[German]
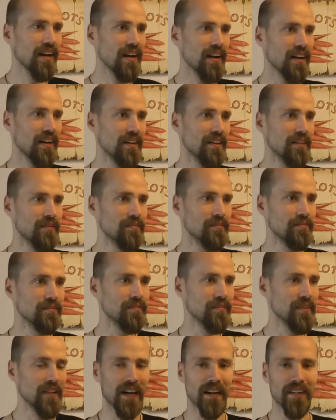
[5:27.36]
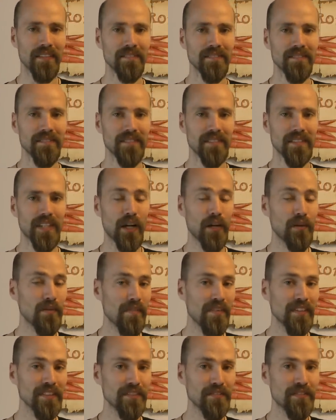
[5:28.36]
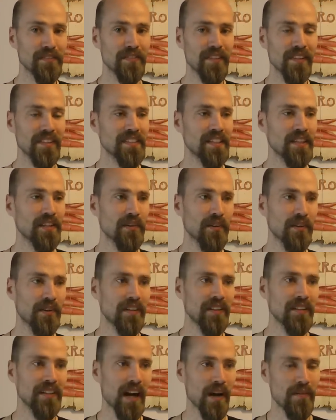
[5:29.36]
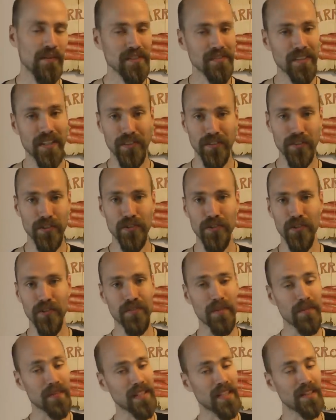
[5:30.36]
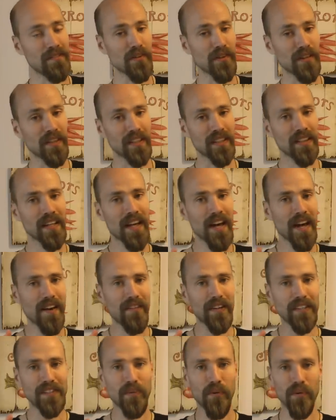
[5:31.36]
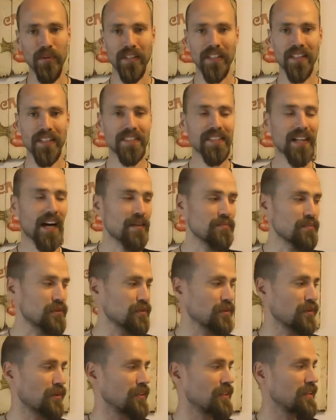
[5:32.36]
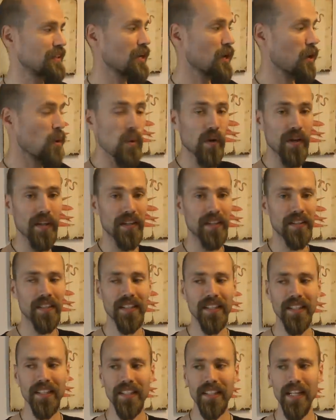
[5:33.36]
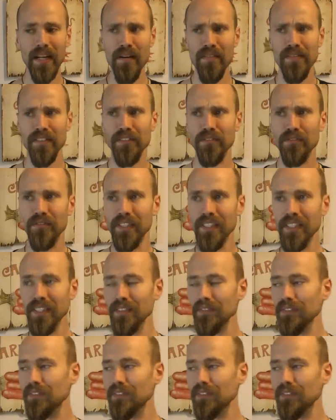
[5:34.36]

Ähm, ja, darüber war sie auf jeden Fall sehr glücklich, aber es wäre natürlich schön, wenn man da wirklich was ordentliches anbieten könnte. Okay, ich laber viel zu viel.